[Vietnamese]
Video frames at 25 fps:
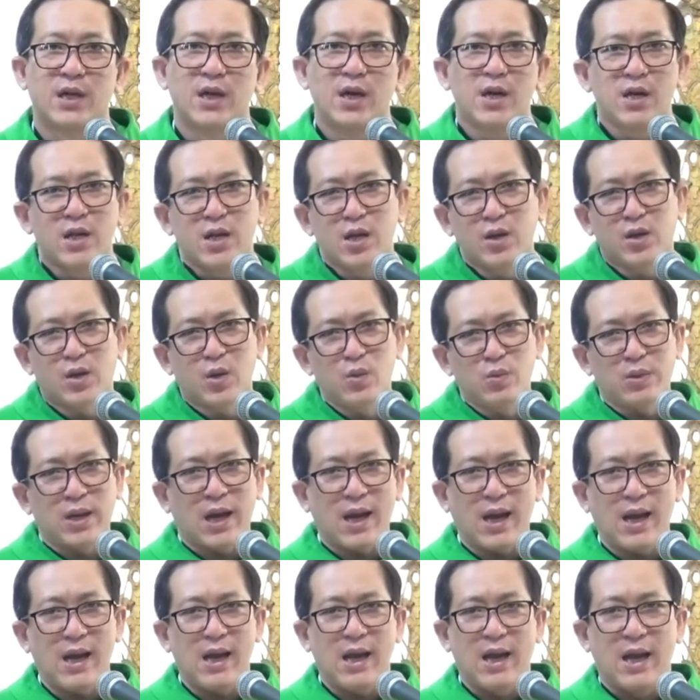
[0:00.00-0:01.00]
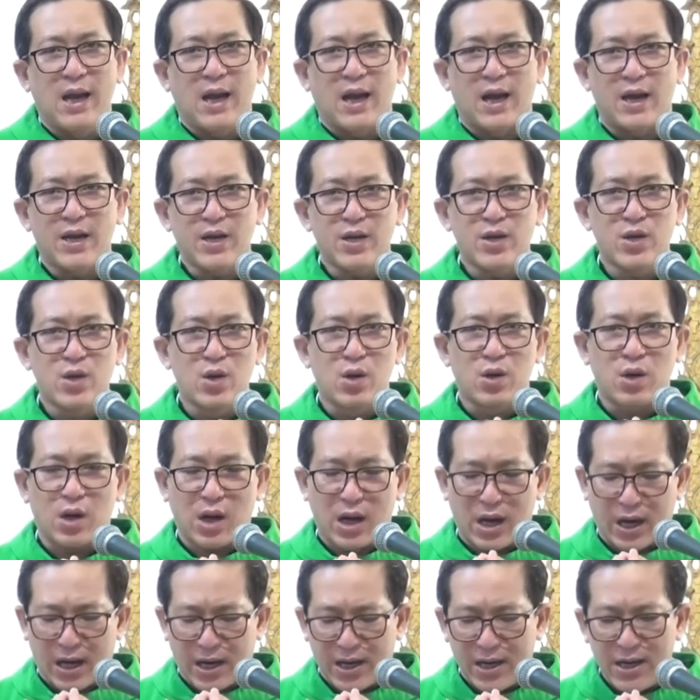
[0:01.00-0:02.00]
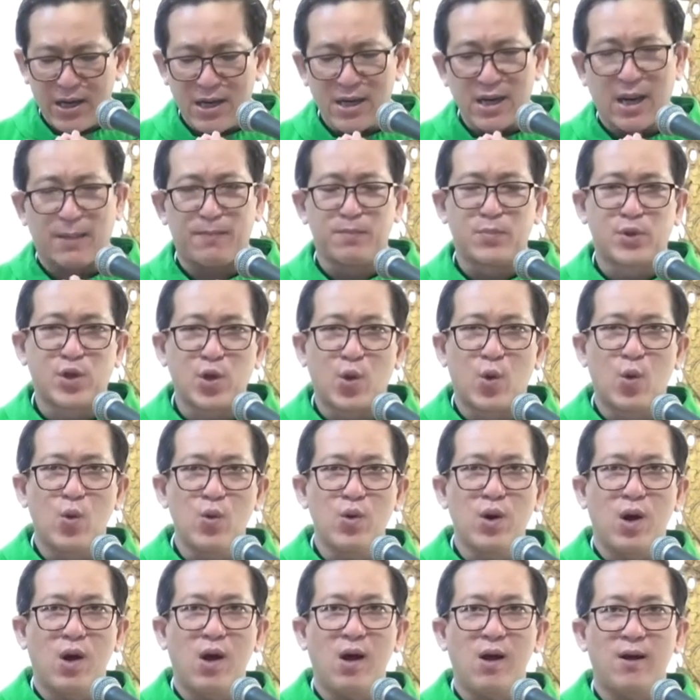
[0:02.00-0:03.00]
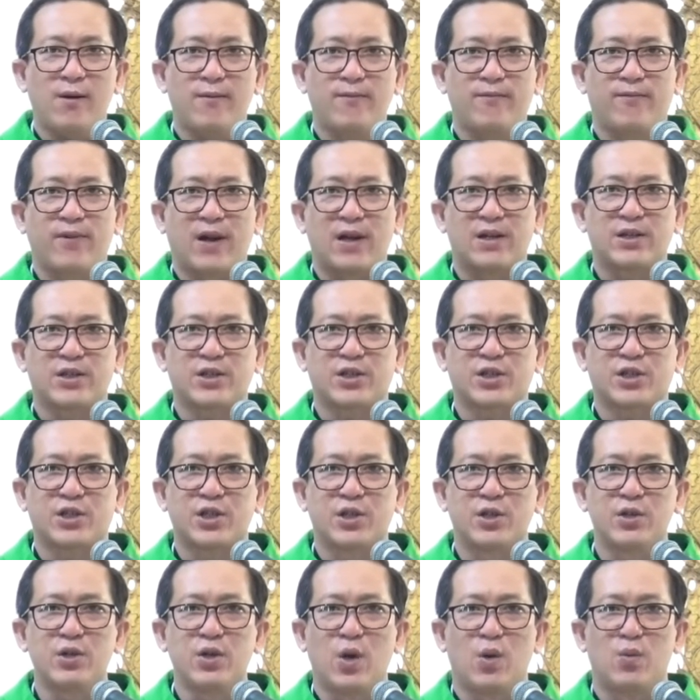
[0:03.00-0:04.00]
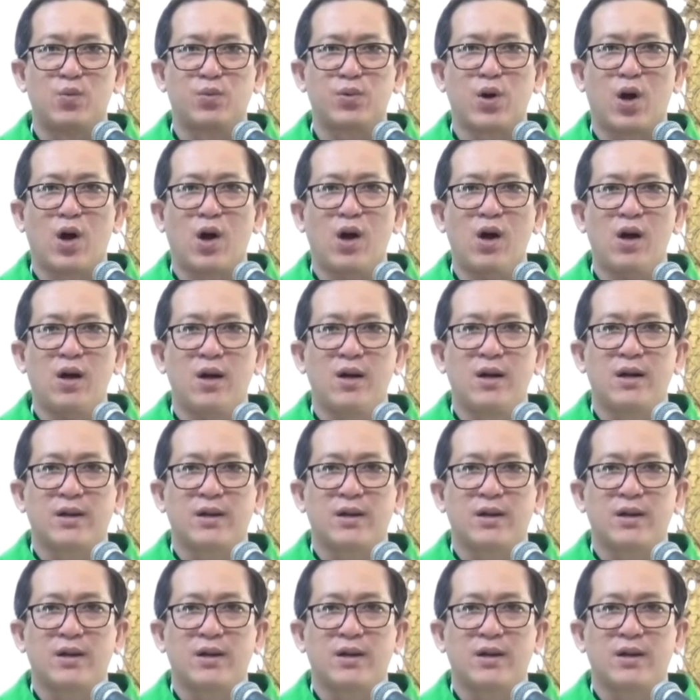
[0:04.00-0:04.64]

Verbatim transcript: nhưng chúng ta hãy hãy làm chủ nó và sử dụng nó